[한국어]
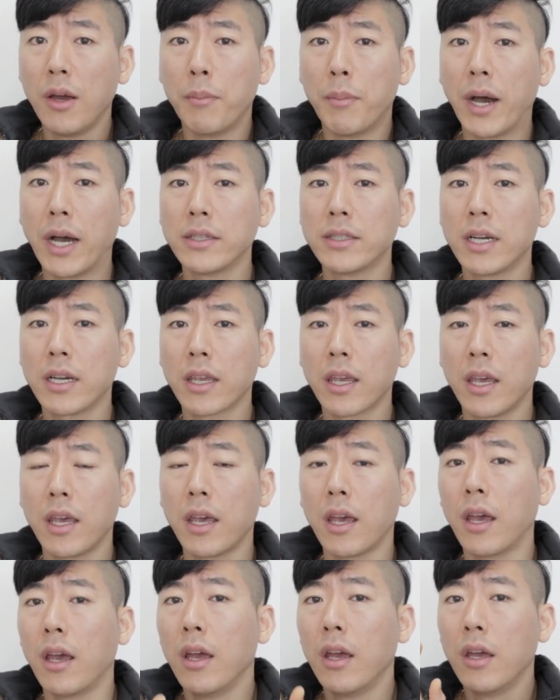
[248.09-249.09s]

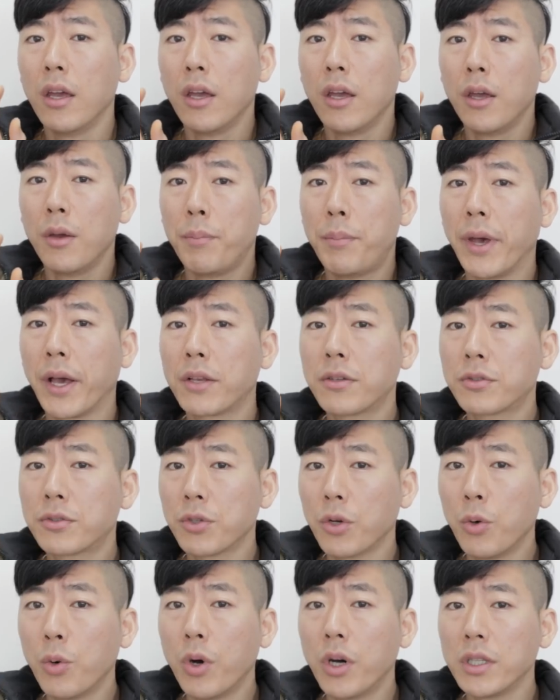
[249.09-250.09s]
만약에
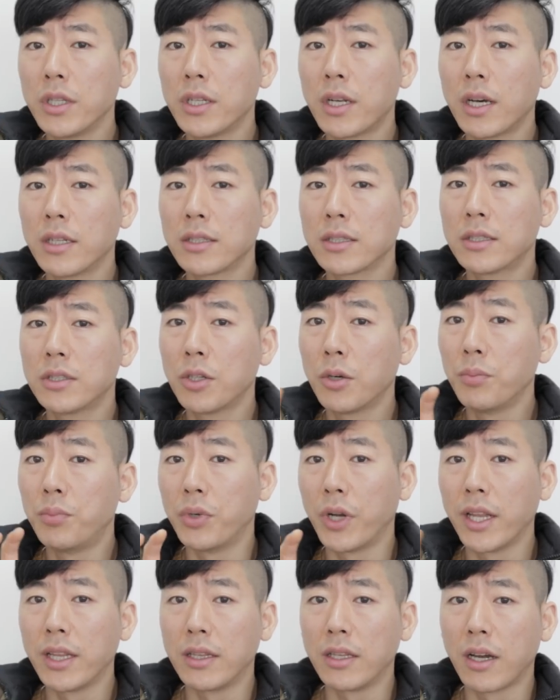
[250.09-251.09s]
백종원이라는 그런
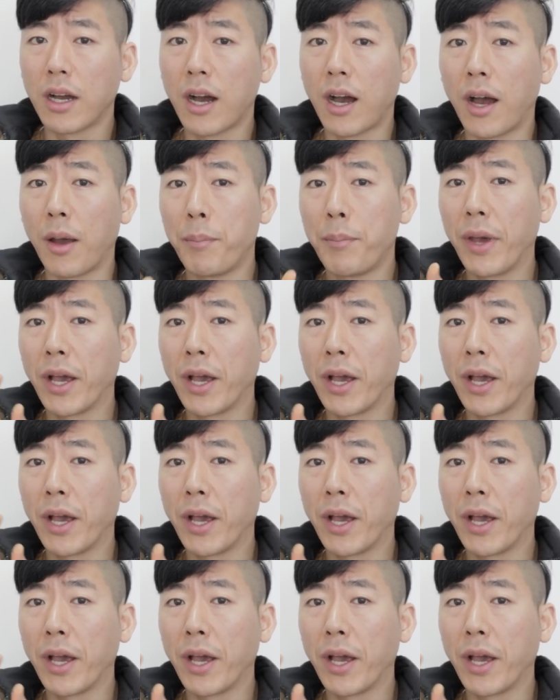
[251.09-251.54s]
브랜드가